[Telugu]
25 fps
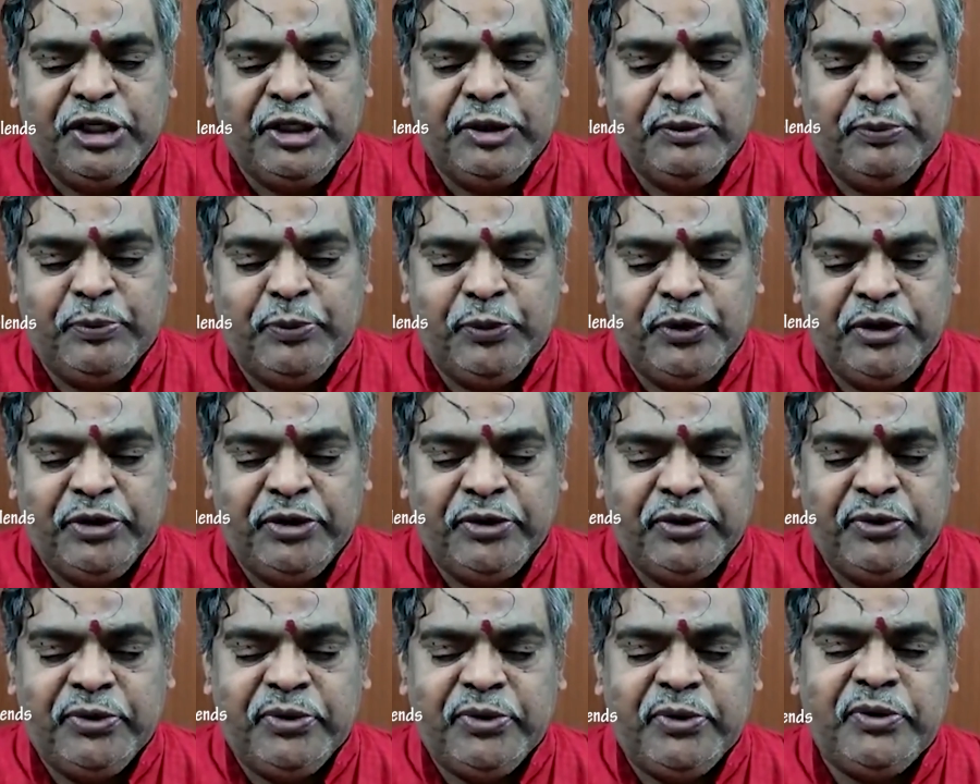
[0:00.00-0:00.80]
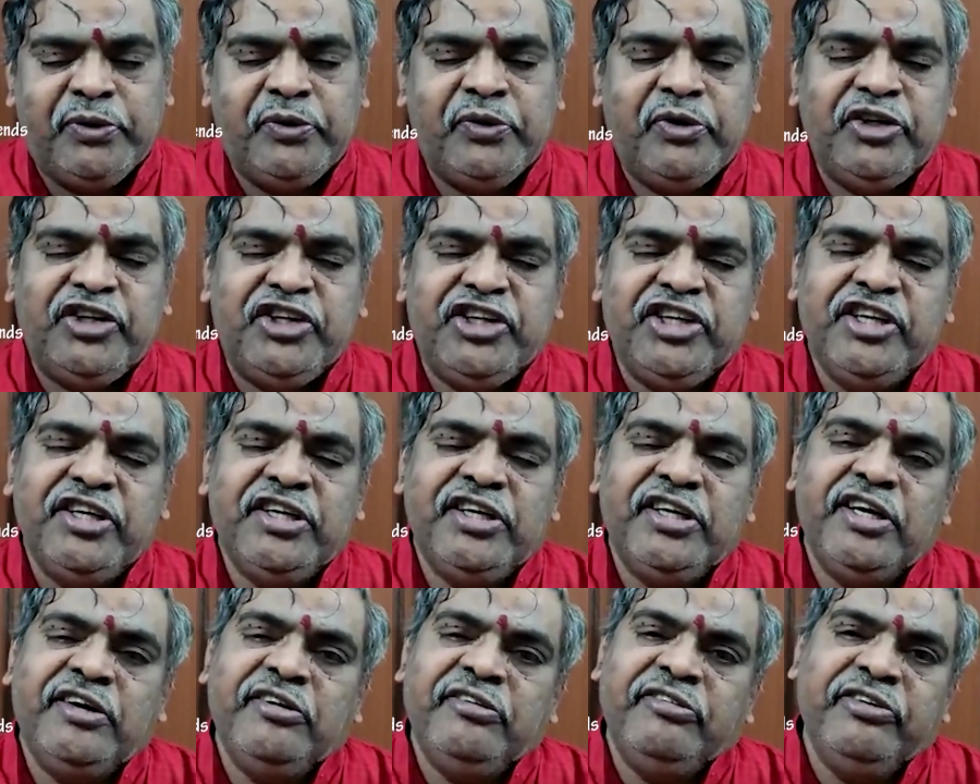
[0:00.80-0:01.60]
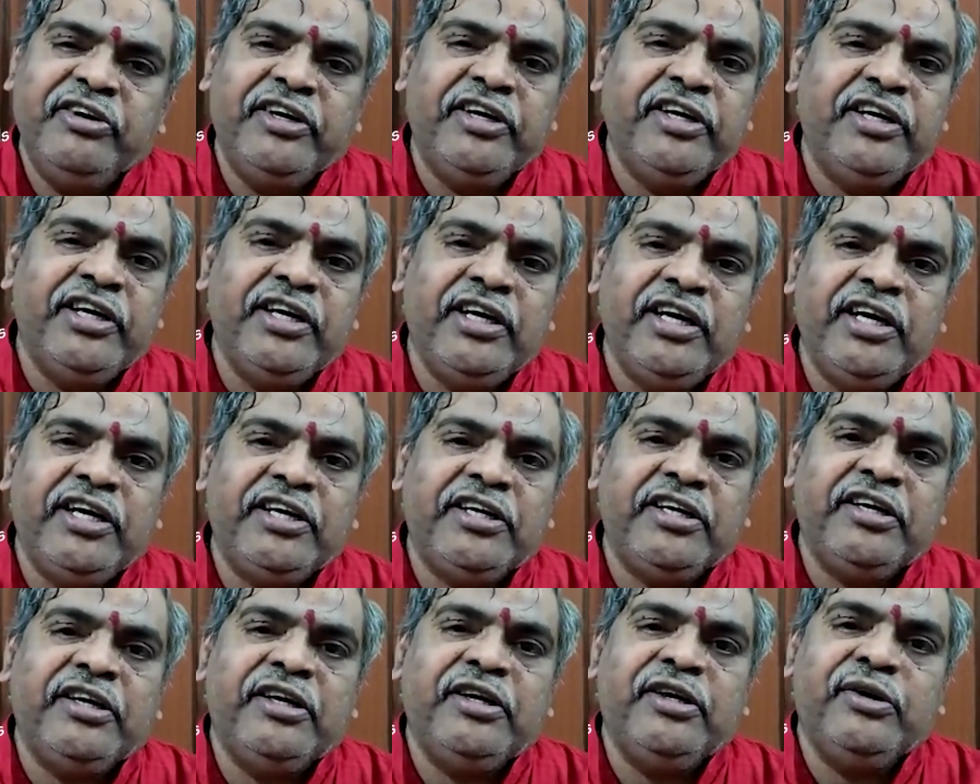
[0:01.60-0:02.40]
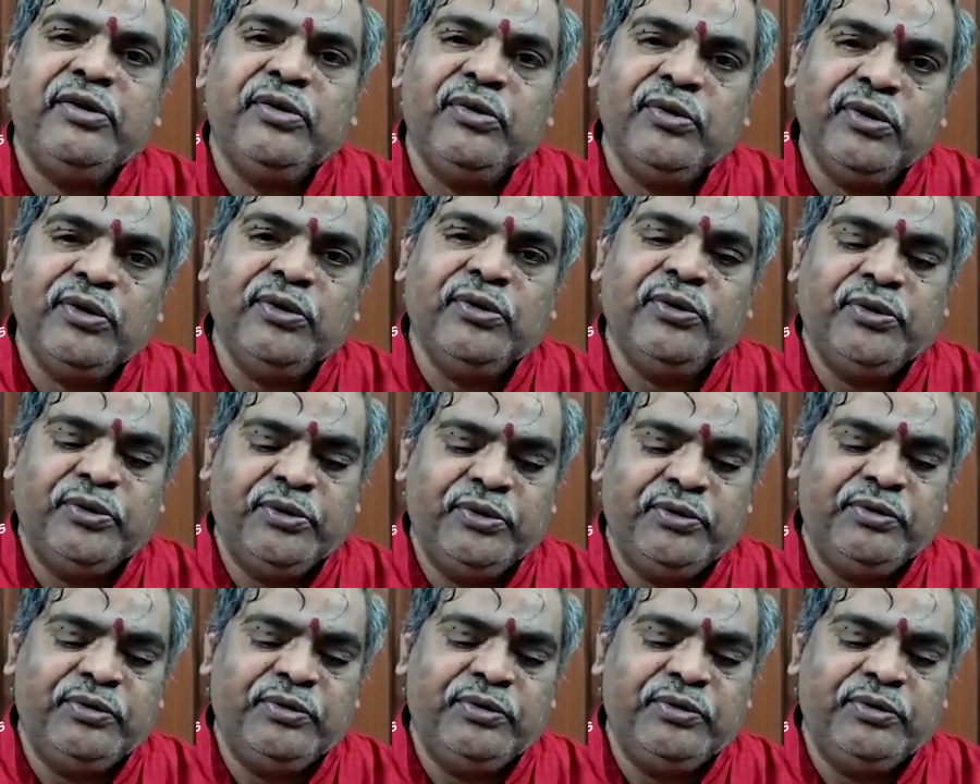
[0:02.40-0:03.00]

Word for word: ఇప్పుడెందుకో ఓ చిన్న వెంటిలేటర్ ఇరుకులో